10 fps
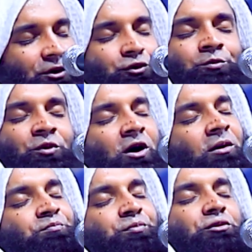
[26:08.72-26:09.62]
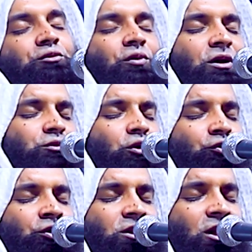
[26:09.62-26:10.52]
একটু মহাব্বত করে
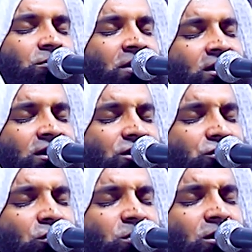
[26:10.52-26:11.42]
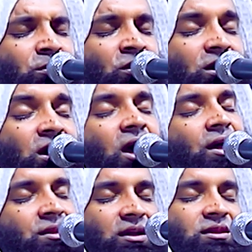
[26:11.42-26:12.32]
তৌহিদের বাণীটা সবাই বলি
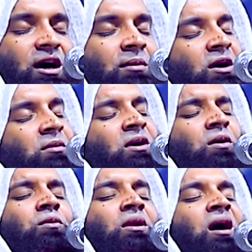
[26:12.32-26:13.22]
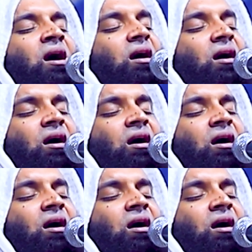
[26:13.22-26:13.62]
যাতে আমার মাওলা